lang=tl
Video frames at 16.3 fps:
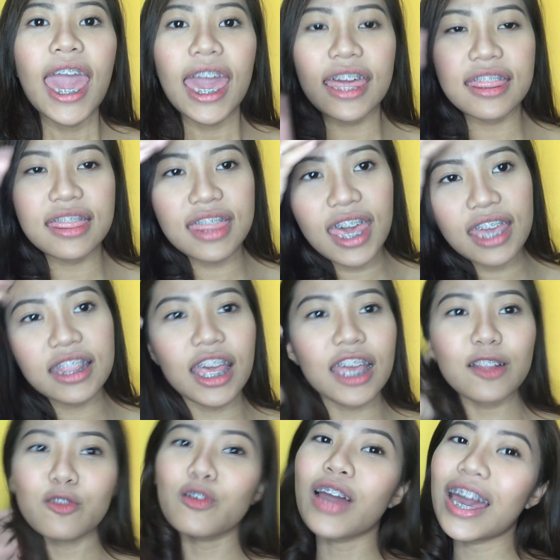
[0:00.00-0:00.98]
And then,
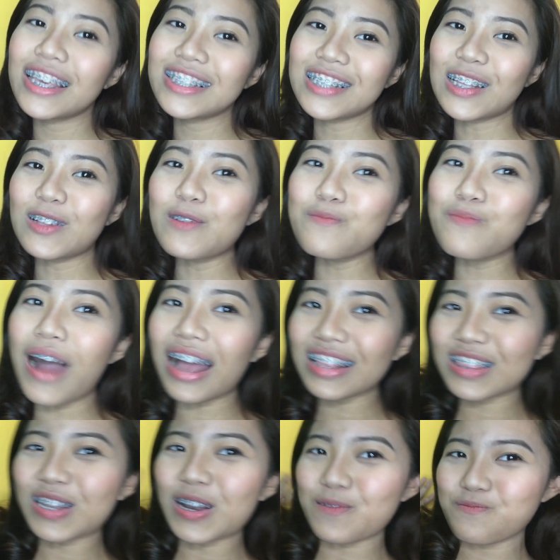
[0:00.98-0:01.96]
eto guys, etong
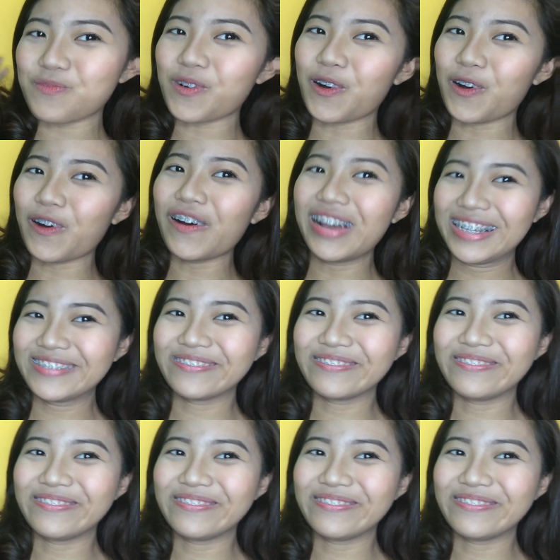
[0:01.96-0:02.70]
backdrop ko.